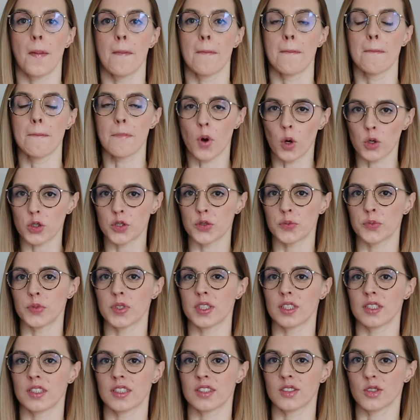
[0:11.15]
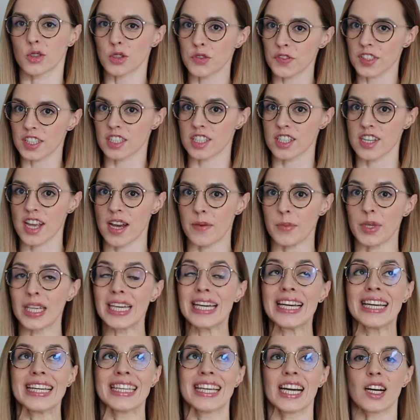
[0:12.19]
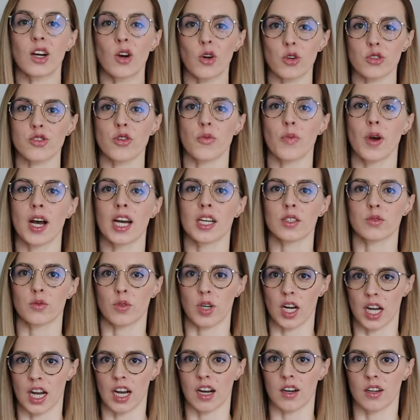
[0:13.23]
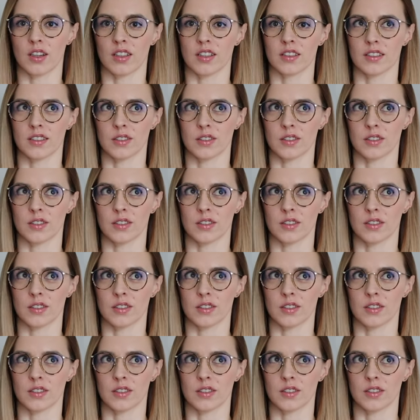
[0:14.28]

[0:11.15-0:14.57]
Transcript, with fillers: moimi doświadczeniami jako osoba, która